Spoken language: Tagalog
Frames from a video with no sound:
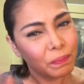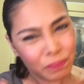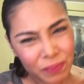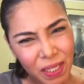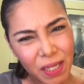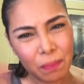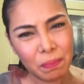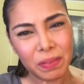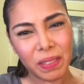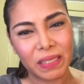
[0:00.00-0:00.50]

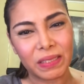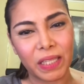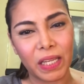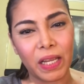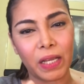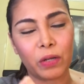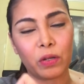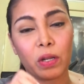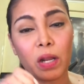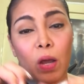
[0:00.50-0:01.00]
Hindi naman maganda
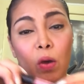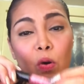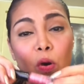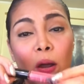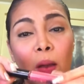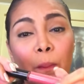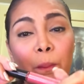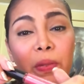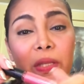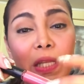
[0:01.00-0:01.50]
yung ganun.
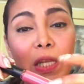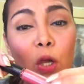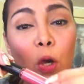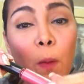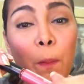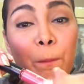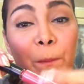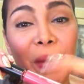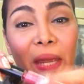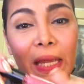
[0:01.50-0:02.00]
Ako, pinili
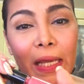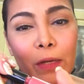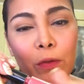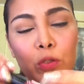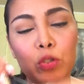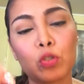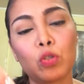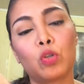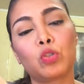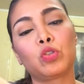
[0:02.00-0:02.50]
ko pink.
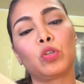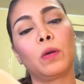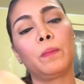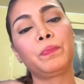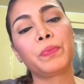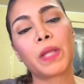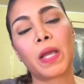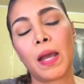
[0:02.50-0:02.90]
Gusto ko to.